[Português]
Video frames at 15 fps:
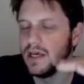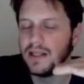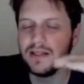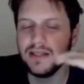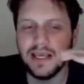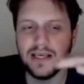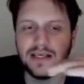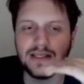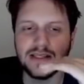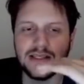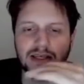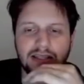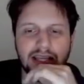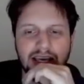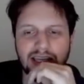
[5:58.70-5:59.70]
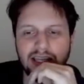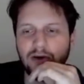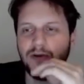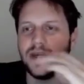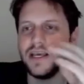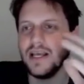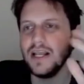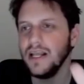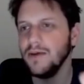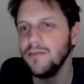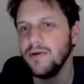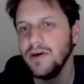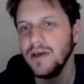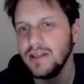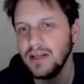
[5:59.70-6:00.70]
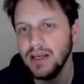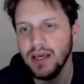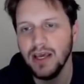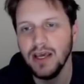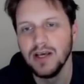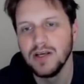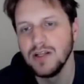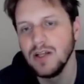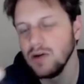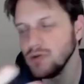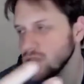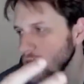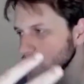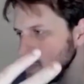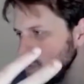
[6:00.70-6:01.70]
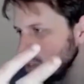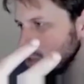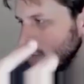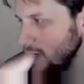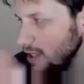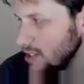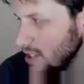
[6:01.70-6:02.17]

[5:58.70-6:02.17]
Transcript: tem que, se, tem que ter um equilíbrio entre não só os bitcoins